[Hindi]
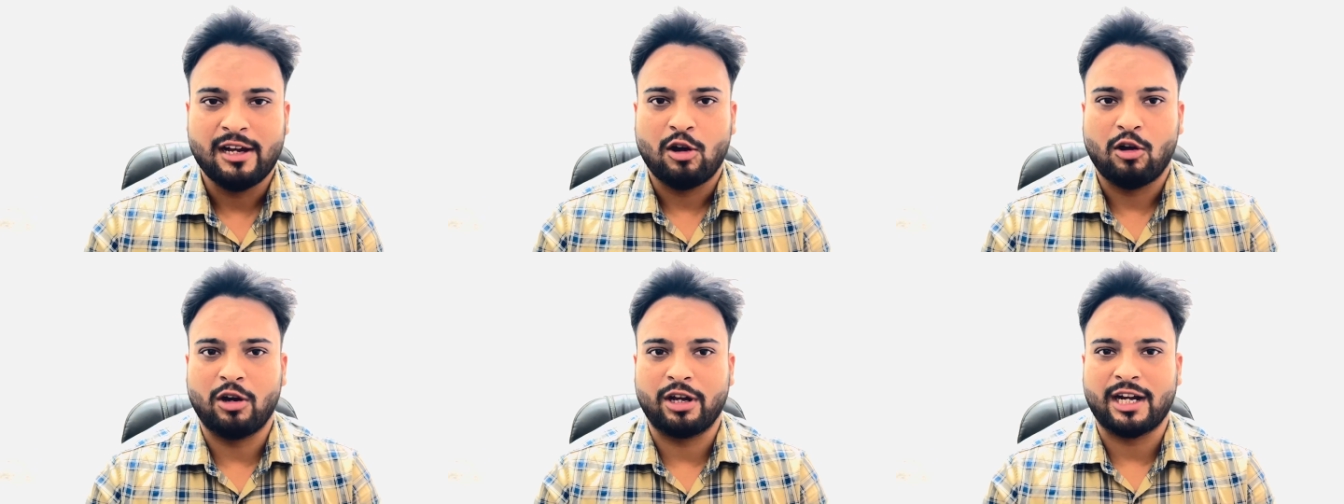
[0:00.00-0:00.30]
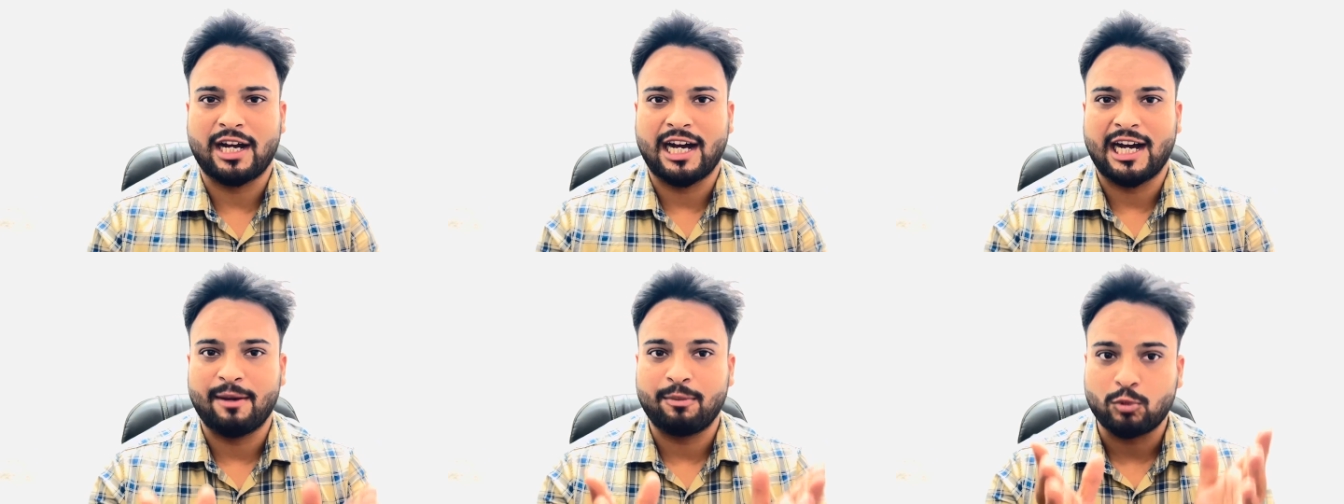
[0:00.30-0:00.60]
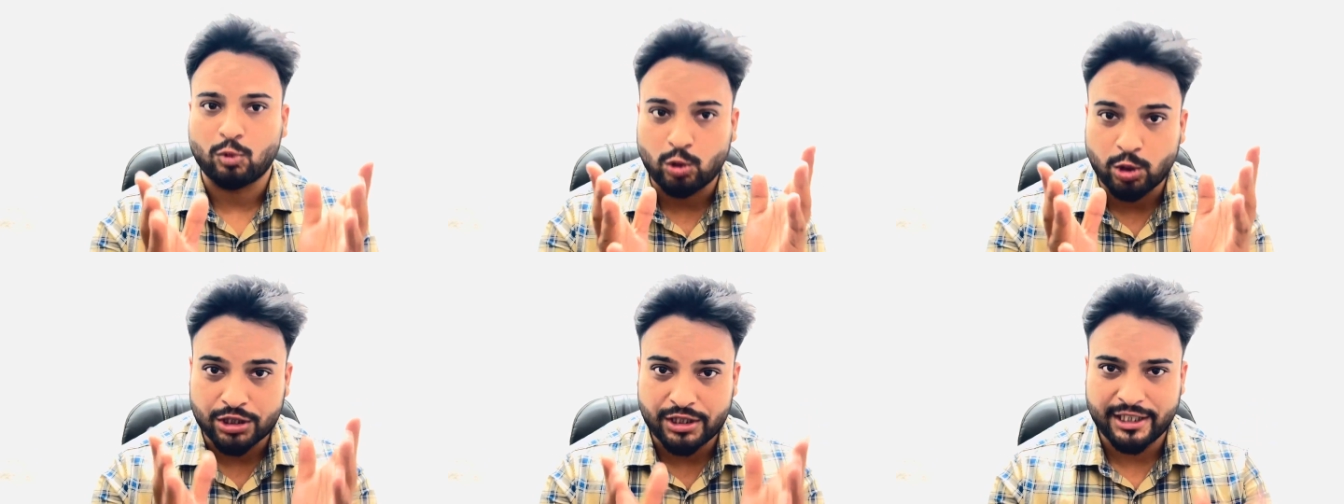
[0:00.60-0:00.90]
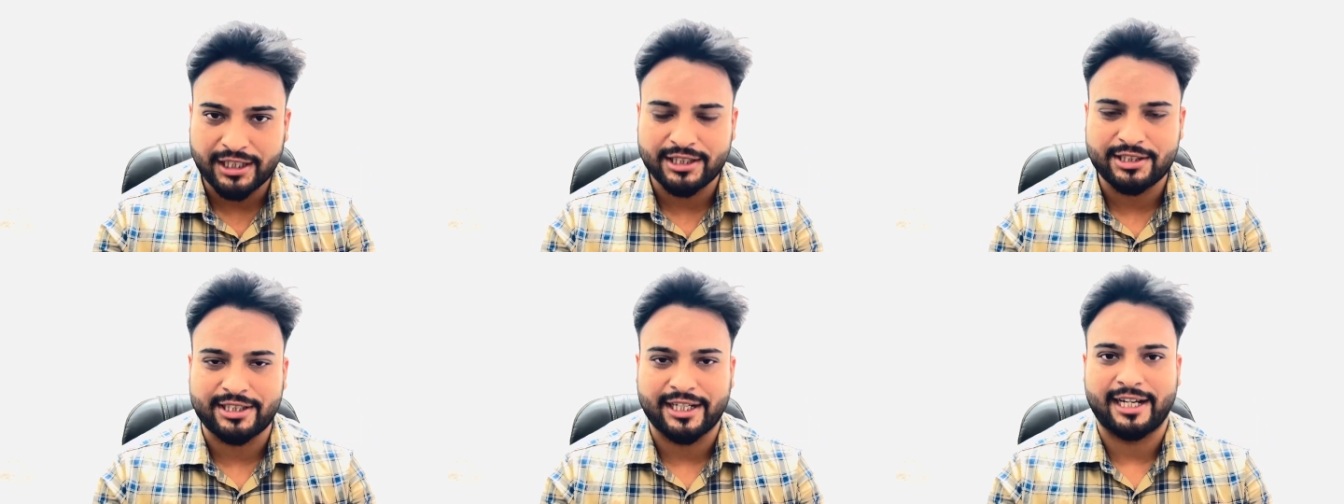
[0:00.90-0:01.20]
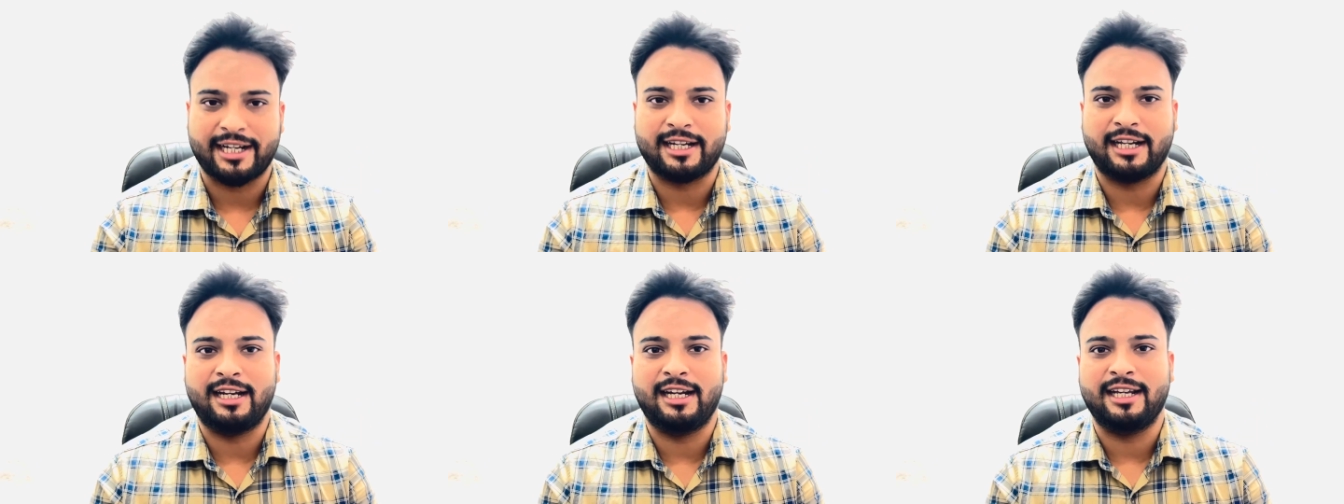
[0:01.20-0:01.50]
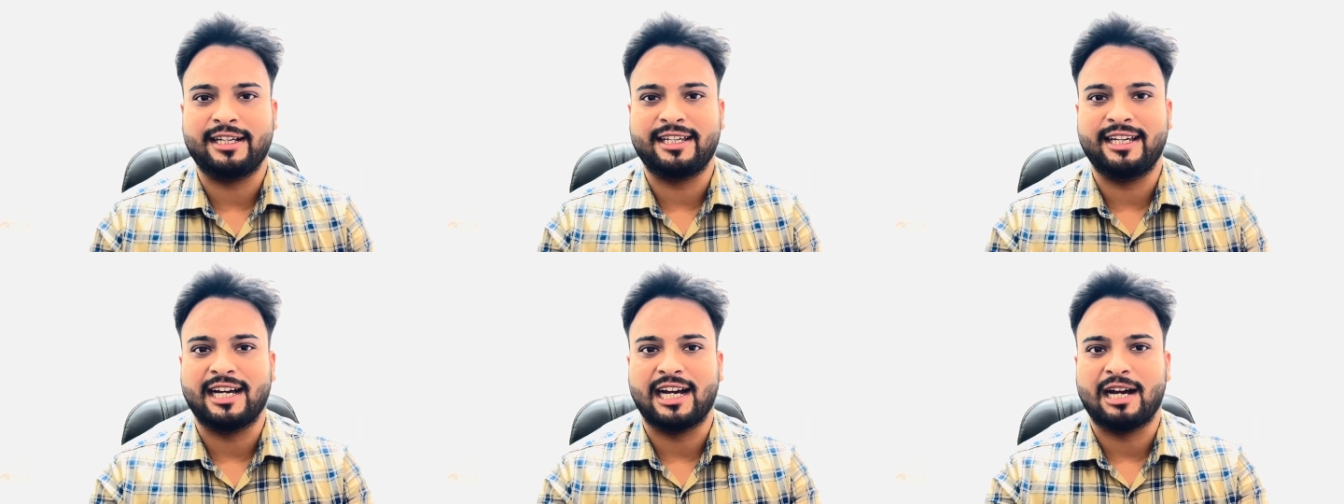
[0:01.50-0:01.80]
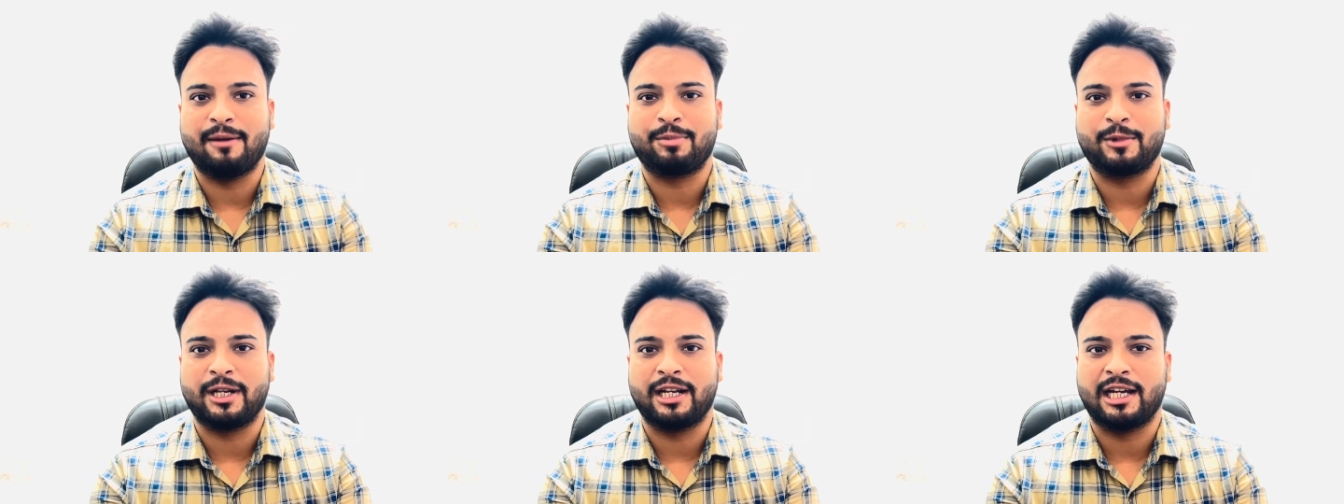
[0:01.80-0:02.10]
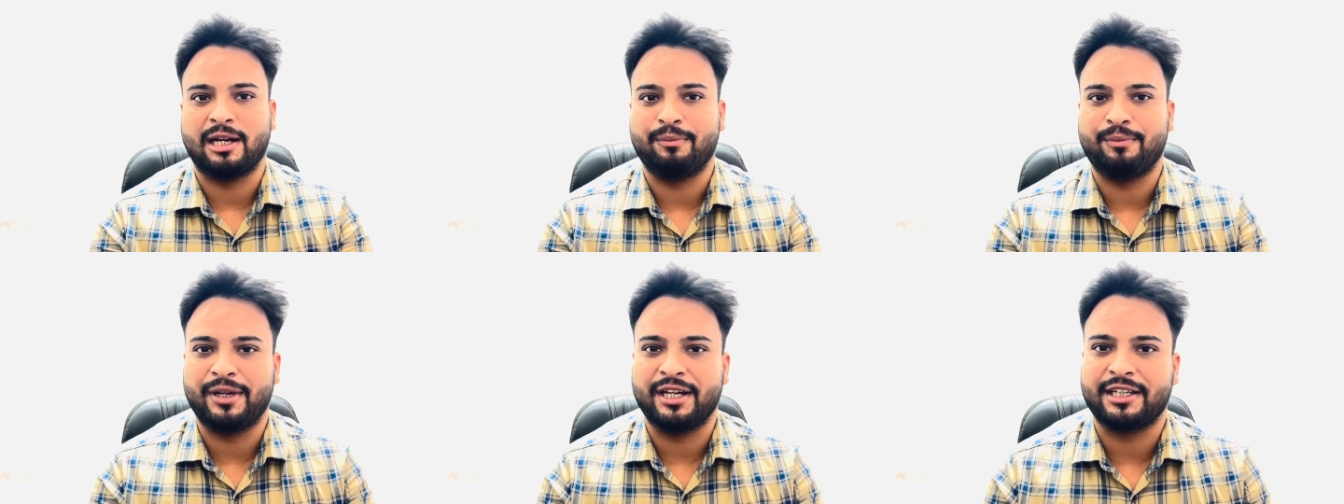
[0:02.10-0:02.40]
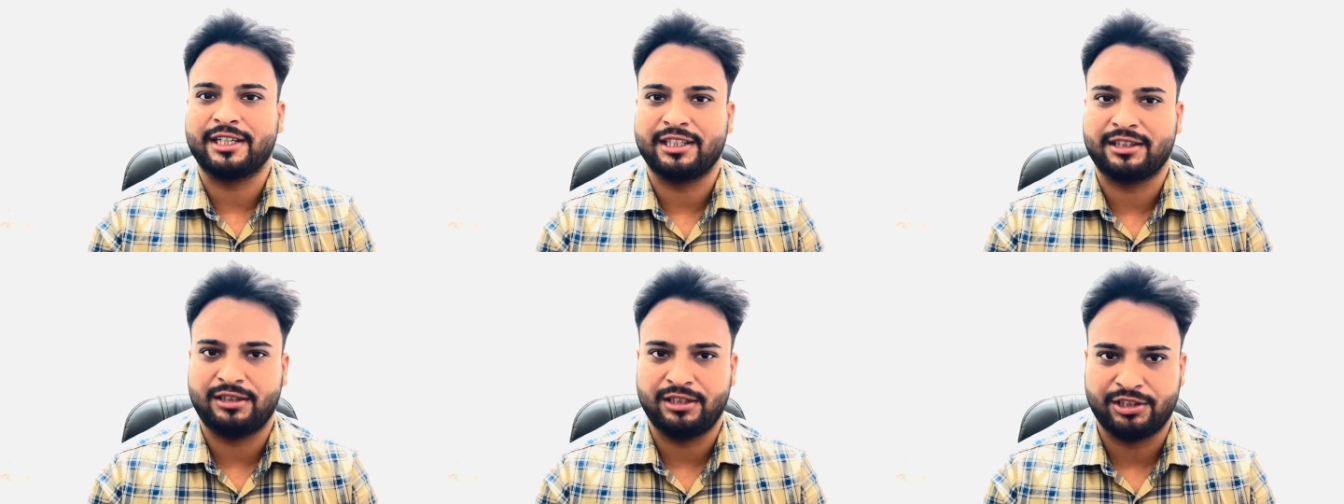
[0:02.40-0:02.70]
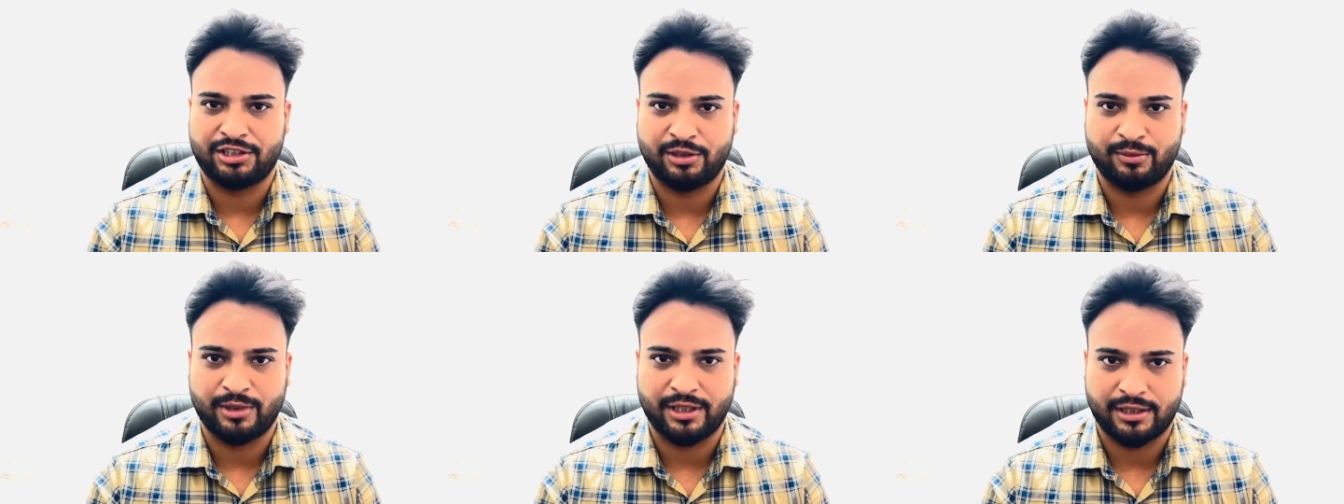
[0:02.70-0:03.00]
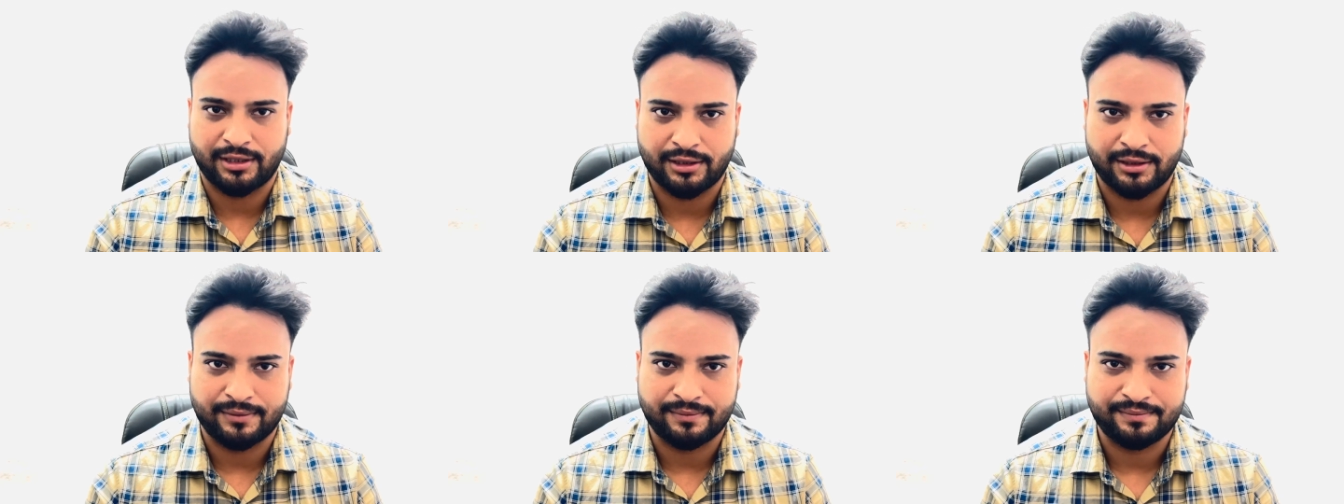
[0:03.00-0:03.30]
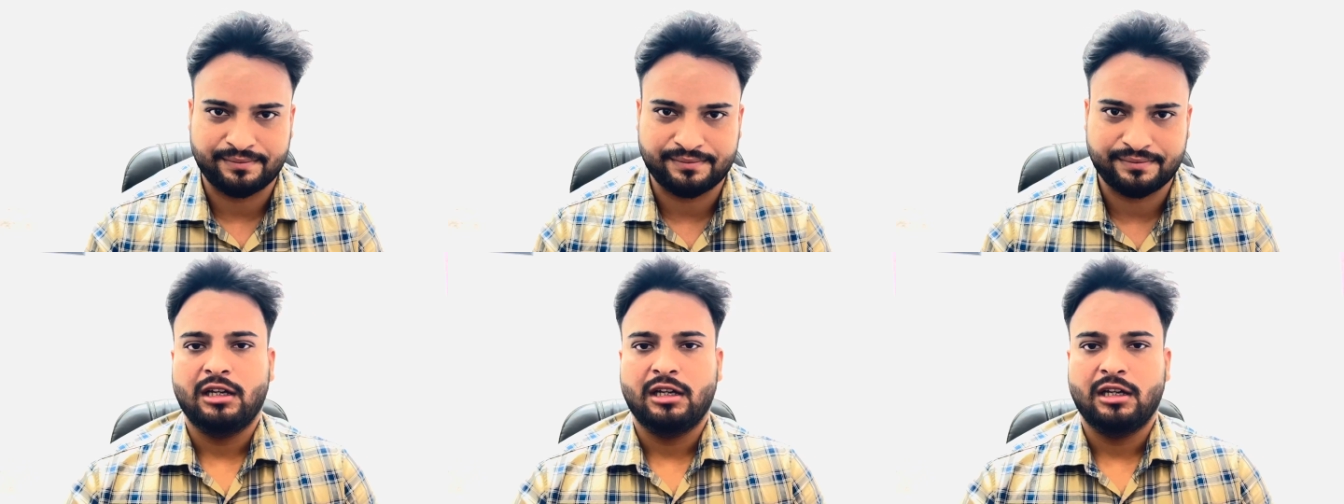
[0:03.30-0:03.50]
और आप खुद ही चेक कर लें कि आपके नाम पे कितनी सिमें हैं